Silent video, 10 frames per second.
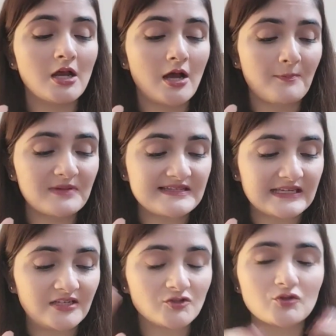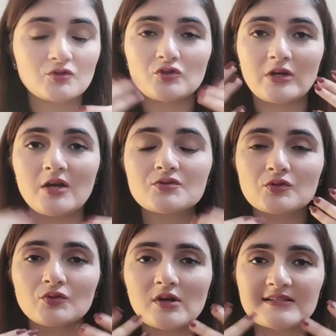अपनी स्किन जो है ना
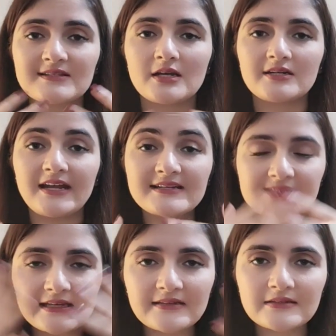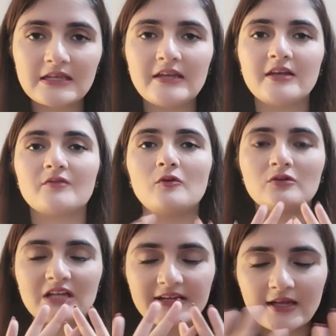उसको थोड़ा सा डेड स्किन की लेयर वो
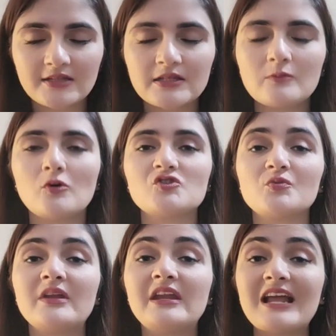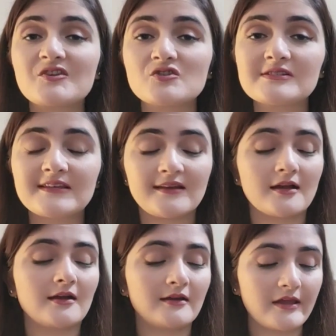ताकि ख़त्म हो जो मेरी नेचुरल स्किन
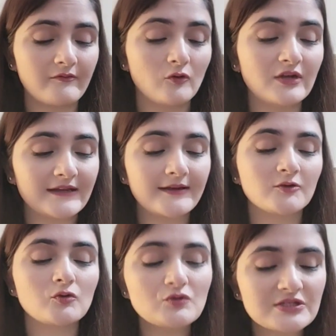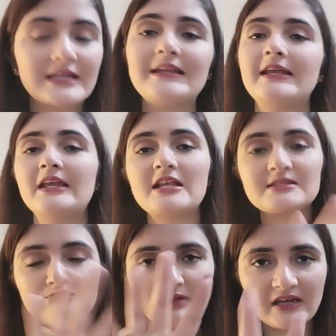का कलर है वो निकले तो उसके लिए
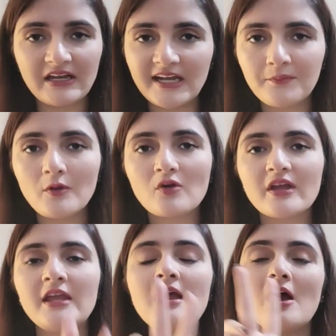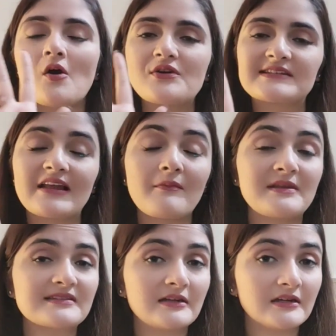ये मेरी नीड भी हो गई और इसके
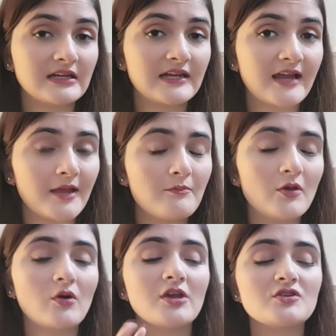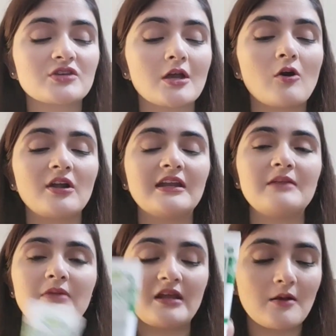अलावा मेरी स्किन की टाइप भी होगी उसके
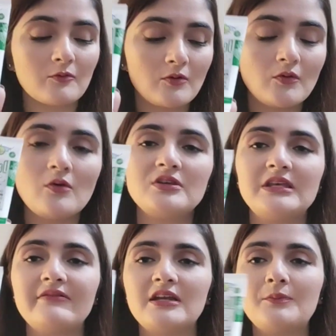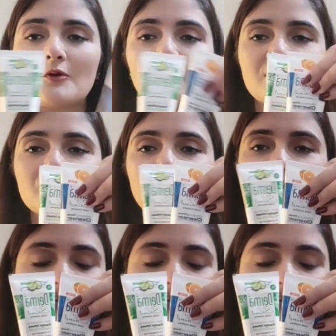अकॉर्डिंगली मैंने आपको ये वाली प्रोडक्ट्स जो है